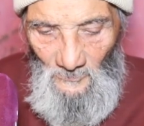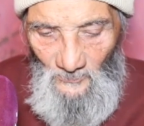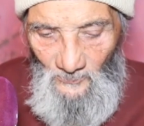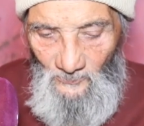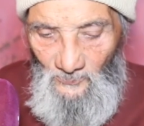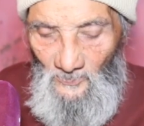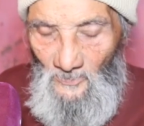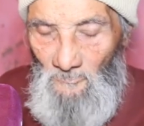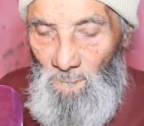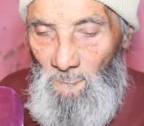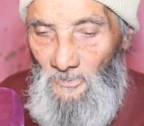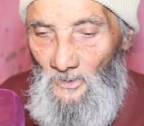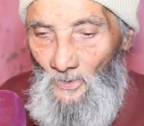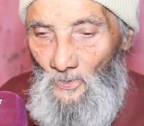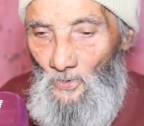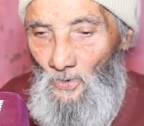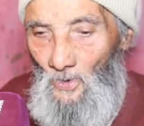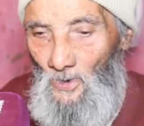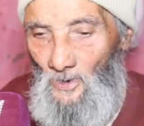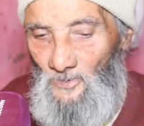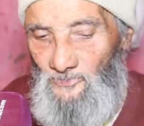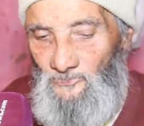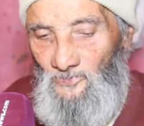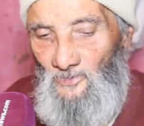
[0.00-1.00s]
سيمبي
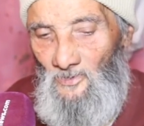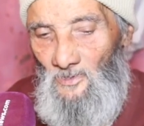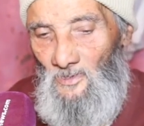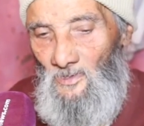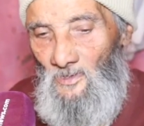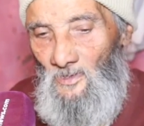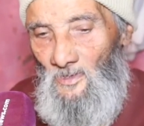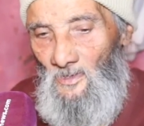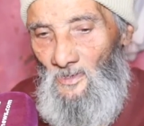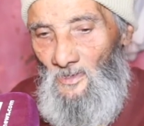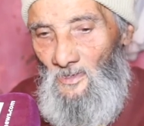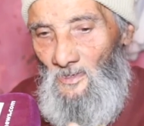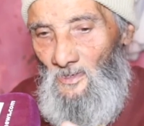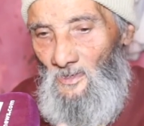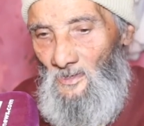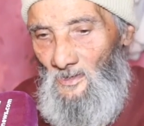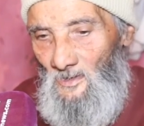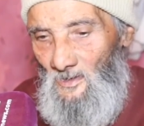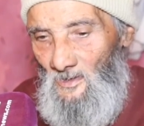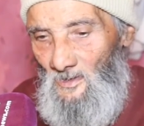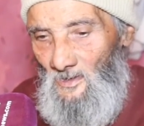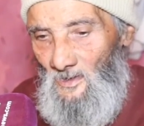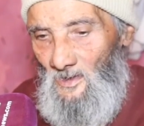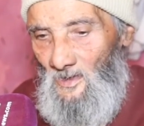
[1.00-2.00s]
كورت
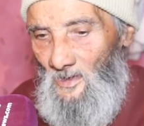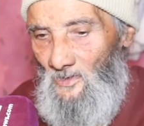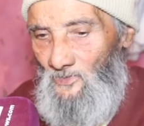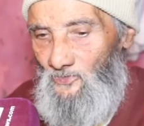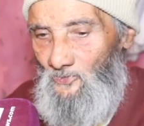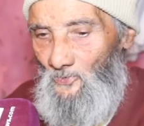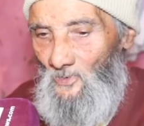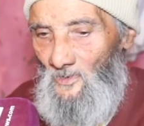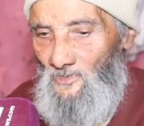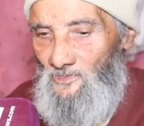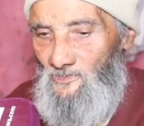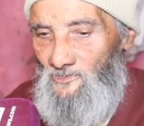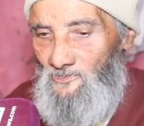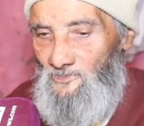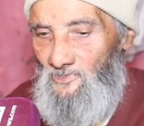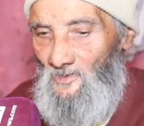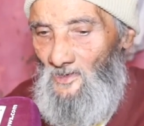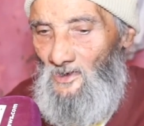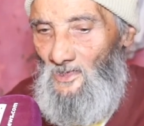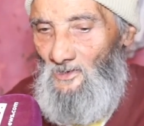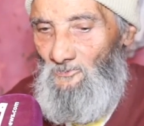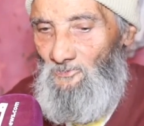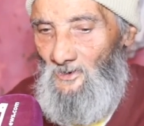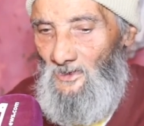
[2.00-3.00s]
كيسوى
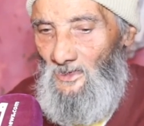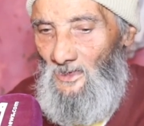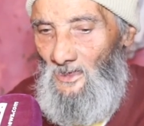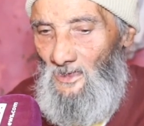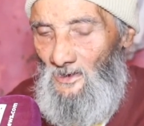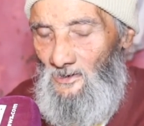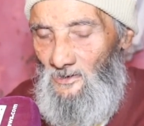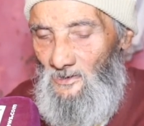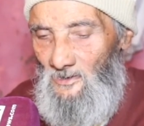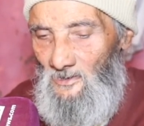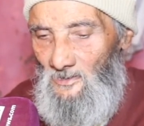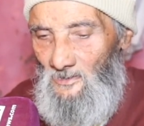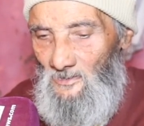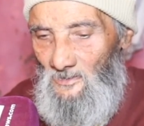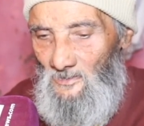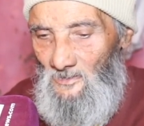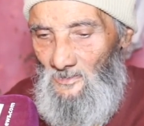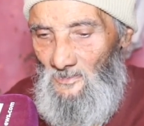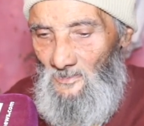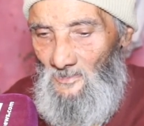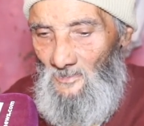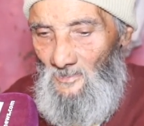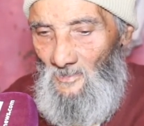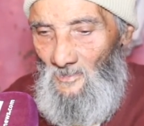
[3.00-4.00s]
ستالاف ريال
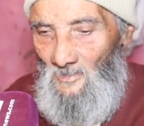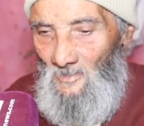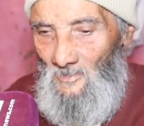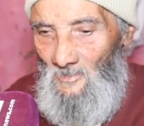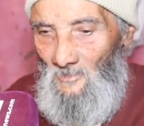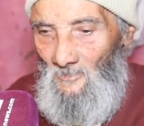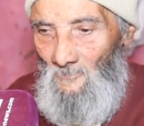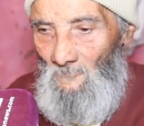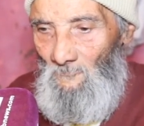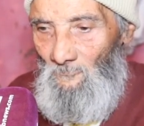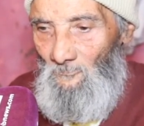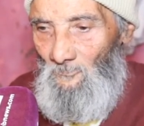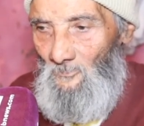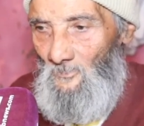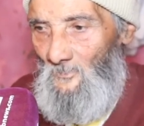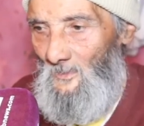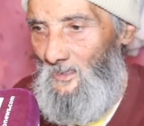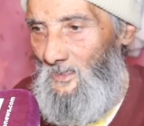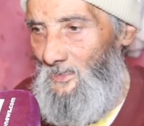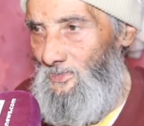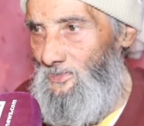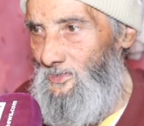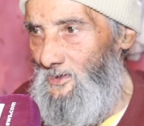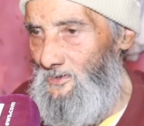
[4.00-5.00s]

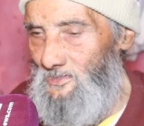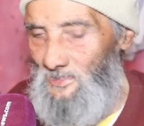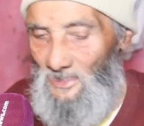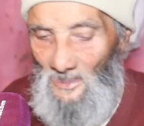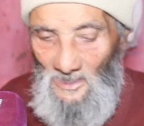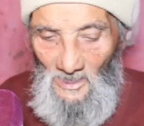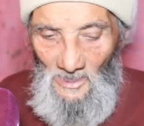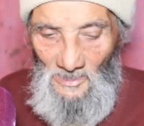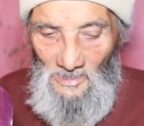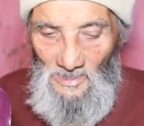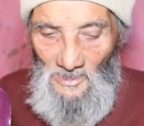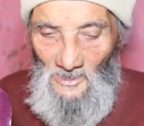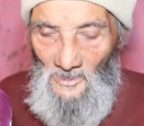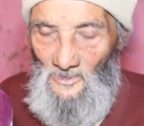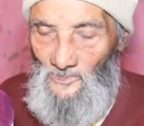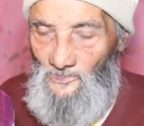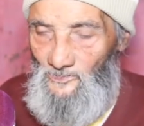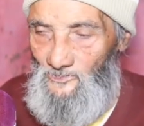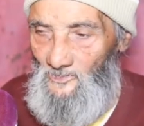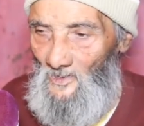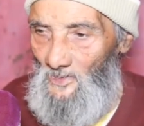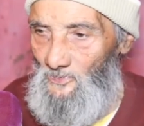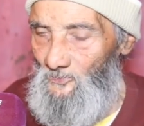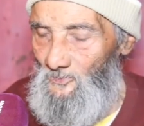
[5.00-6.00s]
كندير ثلاث
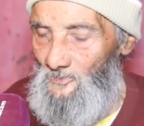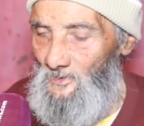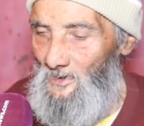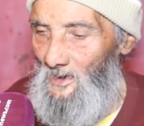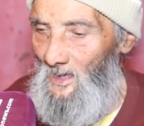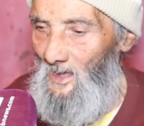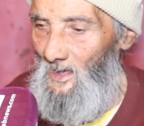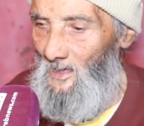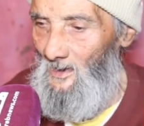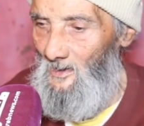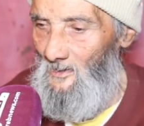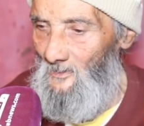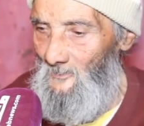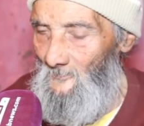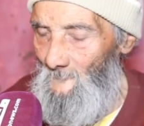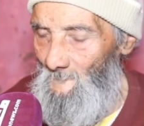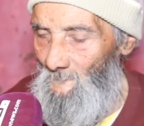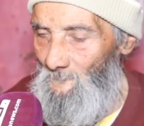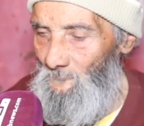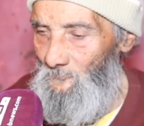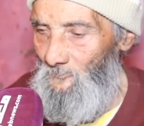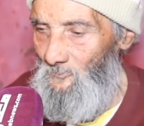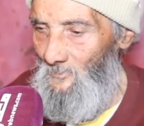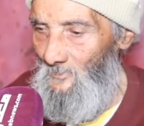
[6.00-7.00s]
الحصات في النهار
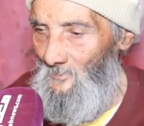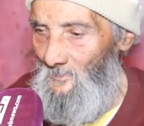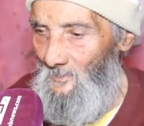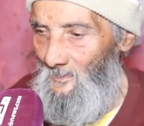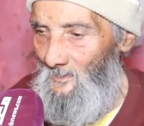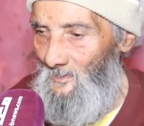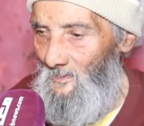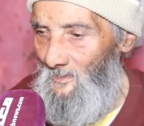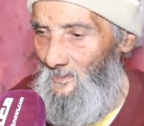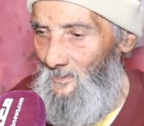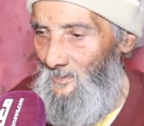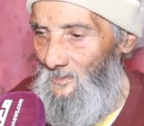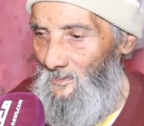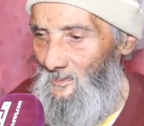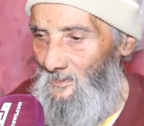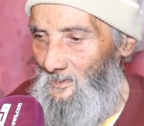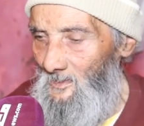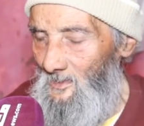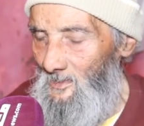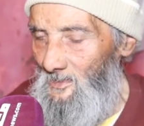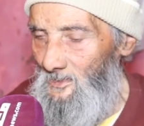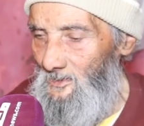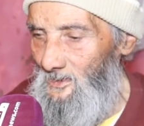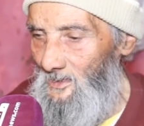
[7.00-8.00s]

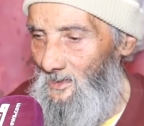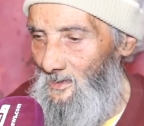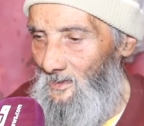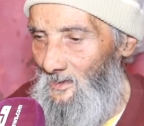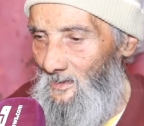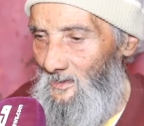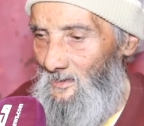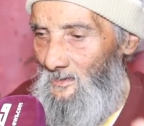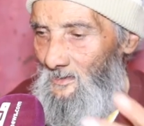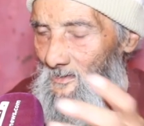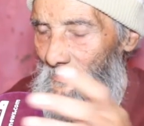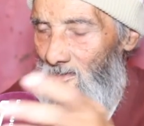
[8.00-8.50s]
يا